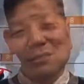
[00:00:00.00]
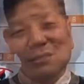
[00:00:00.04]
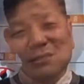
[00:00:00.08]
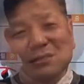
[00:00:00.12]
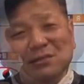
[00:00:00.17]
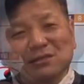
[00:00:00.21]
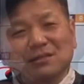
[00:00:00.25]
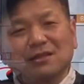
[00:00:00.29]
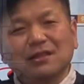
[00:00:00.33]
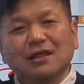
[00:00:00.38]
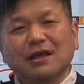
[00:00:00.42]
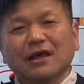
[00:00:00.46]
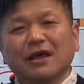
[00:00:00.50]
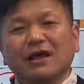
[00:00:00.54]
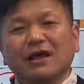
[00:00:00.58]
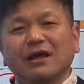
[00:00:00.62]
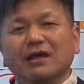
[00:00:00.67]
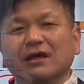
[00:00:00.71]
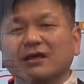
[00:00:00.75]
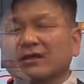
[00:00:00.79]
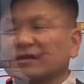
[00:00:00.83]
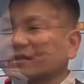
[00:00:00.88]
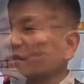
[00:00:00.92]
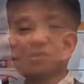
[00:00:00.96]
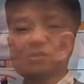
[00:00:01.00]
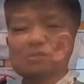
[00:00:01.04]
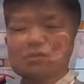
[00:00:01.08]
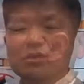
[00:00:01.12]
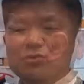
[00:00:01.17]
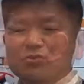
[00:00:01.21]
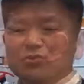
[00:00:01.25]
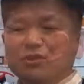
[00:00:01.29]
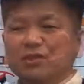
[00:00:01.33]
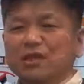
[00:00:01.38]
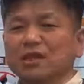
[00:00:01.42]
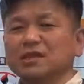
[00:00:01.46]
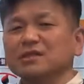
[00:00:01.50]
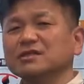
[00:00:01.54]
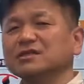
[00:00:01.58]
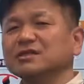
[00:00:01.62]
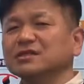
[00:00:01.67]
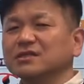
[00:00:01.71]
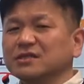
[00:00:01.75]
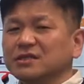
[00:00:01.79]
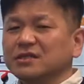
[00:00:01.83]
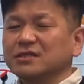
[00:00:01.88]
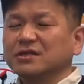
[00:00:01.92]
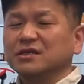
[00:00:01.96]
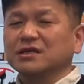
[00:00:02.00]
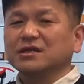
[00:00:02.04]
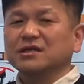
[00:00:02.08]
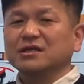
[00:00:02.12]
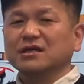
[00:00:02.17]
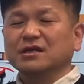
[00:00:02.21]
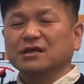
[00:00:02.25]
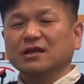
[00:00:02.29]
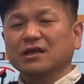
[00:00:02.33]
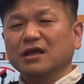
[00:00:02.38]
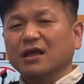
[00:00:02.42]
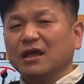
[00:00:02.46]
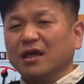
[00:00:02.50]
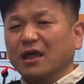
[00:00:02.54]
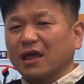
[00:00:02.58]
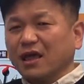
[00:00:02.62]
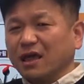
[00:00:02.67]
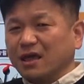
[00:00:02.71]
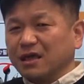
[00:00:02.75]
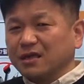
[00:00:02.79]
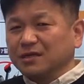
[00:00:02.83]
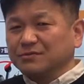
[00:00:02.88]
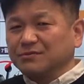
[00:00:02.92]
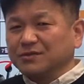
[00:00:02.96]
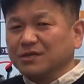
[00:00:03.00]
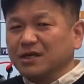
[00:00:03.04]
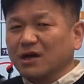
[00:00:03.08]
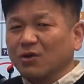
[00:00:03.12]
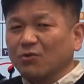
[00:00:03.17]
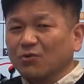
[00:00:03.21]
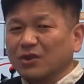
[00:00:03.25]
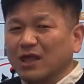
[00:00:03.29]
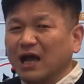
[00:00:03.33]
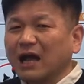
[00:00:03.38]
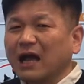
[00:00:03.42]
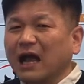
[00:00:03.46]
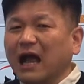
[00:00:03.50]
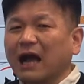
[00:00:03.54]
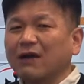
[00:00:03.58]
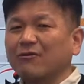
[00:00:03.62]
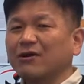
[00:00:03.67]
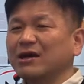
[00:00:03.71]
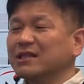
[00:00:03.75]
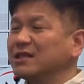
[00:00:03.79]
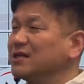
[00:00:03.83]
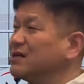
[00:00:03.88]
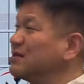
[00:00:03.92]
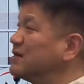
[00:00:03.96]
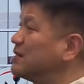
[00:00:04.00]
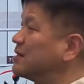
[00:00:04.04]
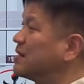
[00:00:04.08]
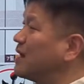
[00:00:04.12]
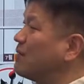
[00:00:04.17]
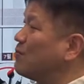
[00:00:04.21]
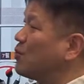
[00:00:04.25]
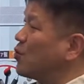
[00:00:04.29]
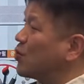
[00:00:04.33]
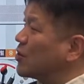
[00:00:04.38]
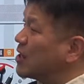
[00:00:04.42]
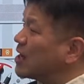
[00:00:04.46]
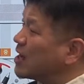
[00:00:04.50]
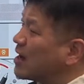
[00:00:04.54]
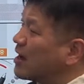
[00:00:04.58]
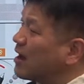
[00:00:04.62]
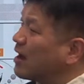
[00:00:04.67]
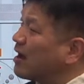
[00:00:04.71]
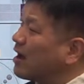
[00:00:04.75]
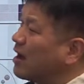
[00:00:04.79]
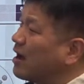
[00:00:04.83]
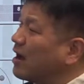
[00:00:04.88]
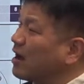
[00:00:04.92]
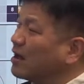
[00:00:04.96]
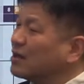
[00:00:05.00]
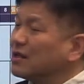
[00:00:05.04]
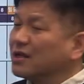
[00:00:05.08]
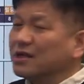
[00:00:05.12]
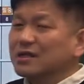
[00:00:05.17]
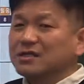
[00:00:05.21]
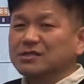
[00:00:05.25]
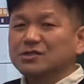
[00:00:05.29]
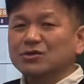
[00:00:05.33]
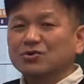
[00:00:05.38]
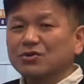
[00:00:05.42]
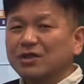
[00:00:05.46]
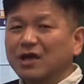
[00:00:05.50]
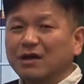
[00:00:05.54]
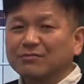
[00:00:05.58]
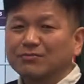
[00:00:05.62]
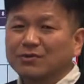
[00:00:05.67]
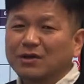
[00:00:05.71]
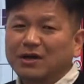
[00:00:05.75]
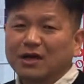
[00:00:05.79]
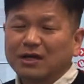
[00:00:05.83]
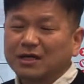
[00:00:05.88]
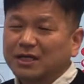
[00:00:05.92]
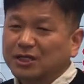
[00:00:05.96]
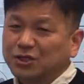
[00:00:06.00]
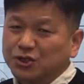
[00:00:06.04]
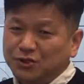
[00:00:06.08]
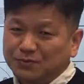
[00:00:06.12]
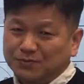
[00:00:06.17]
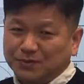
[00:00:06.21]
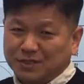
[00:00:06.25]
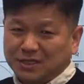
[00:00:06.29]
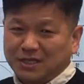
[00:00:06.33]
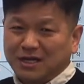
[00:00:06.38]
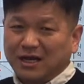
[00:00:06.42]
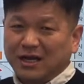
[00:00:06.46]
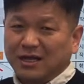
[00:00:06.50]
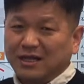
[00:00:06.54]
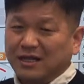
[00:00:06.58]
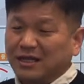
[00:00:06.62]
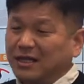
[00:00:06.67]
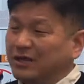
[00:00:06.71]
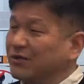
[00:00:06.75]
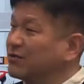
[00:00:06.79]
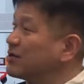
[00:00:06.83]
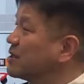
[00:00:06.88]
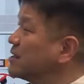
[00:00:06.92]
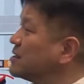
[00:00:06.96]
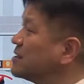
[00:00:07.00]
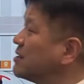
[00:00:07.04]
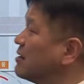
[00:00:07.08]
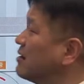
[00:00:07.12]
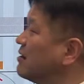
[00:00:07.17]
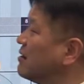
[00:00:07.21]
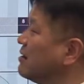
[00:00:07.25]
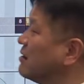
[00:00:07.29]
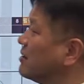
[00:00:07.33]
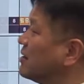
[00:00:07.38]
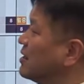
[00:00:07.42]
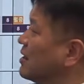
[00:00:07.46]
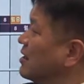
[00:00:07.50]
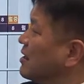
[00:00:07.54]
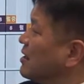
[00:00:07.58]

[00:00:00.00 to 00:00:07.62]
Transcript: 그런데 서울대는 특히 예, 입시가 워낙 강화되어 있다 보니까 서울대 합격하기가 쉽지가 않아요. 그래서